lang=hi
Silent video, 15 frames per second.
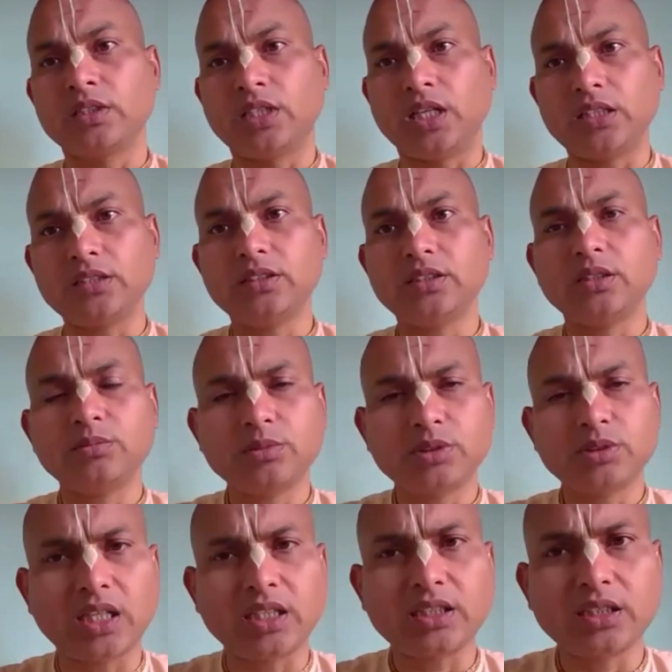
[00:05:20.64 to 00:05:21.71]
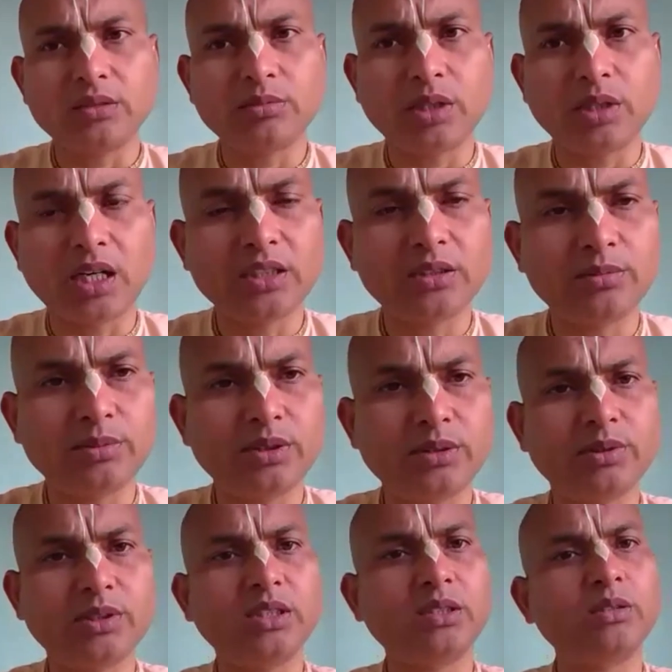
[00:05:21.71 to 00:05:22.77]
दास्यम साख्यम
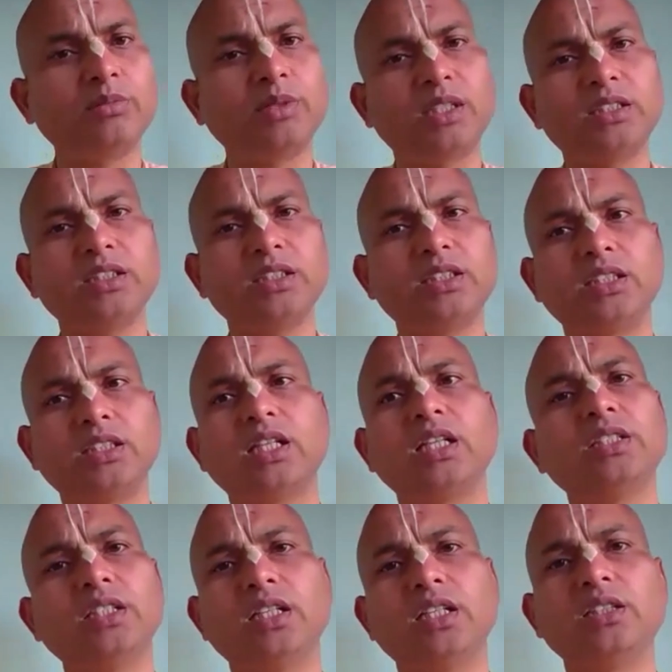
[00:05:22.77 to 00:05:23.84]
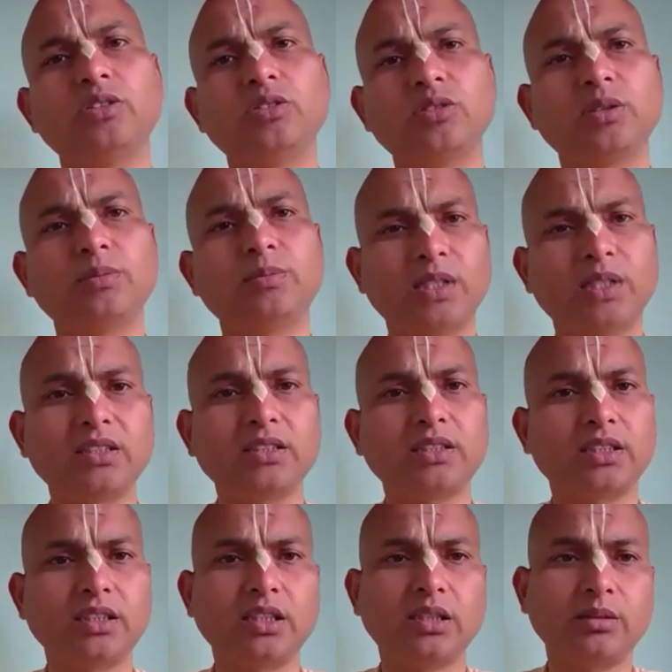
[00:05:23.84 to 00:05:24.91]
आत्मनिवेदनम आदि के अन्य अंगों का पालन
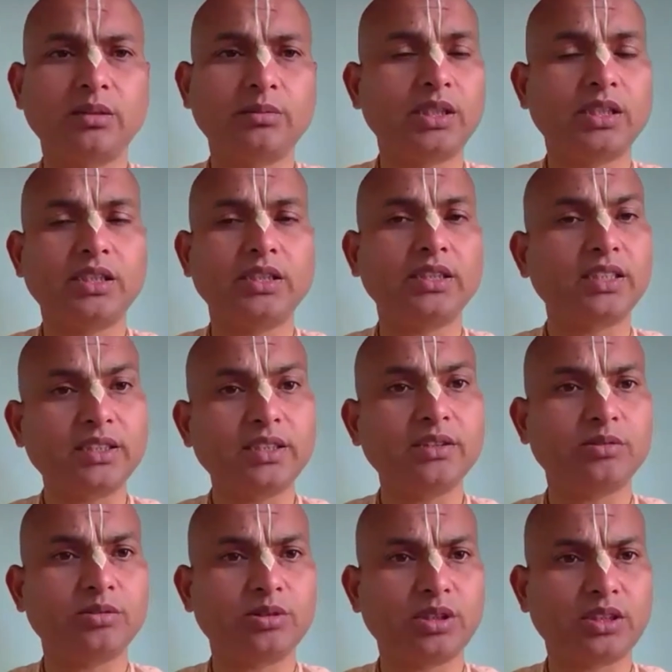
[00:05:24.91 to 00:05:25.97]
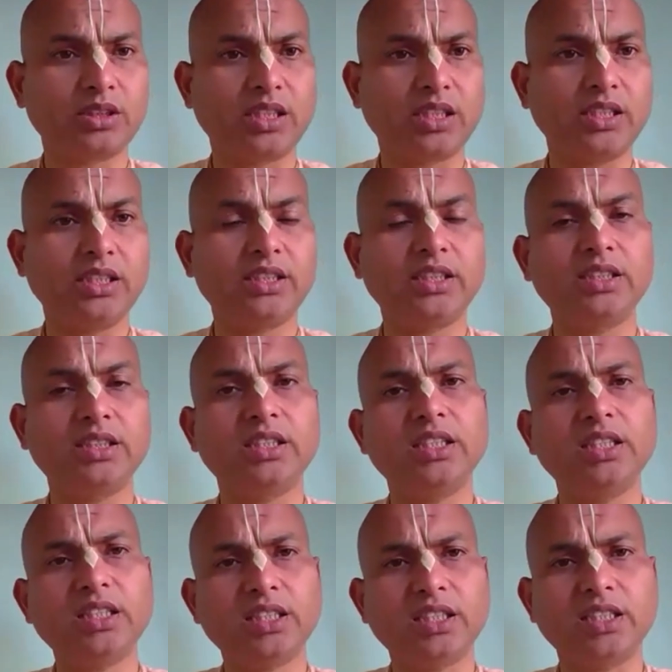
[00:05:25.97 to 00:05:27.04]
करना हमारे लिए कठिन हो सकता है लेकिन
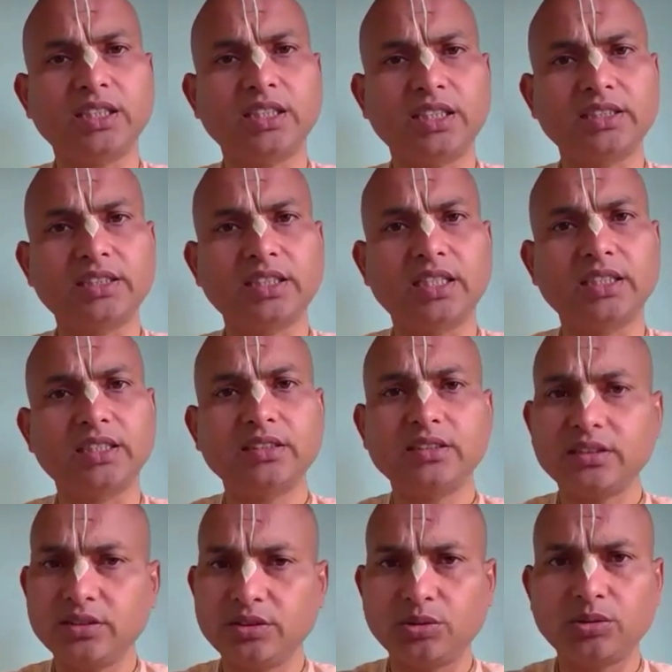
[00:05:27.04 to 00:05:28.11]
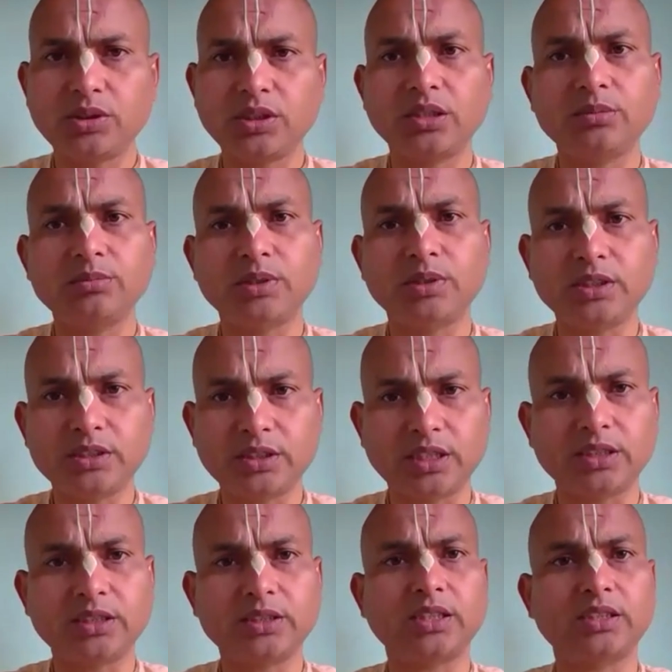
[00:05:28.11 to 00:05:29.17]
एक अंग ऐसा है जो कि हम बड़ी
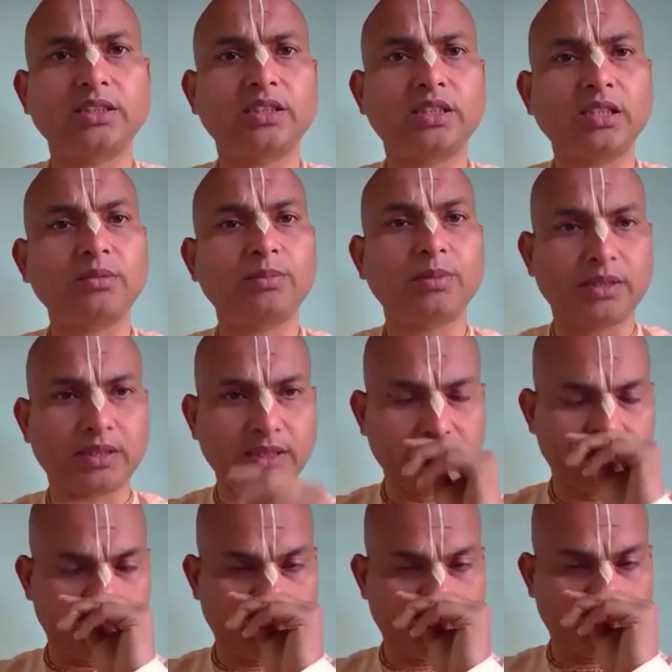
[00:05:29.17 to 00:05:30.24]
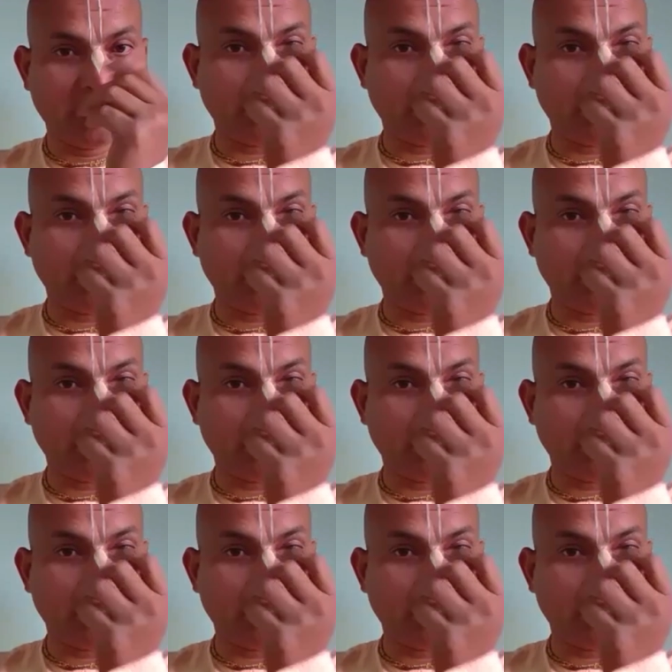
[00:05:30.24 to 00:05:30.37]
सहजता से कर पाते हैं वो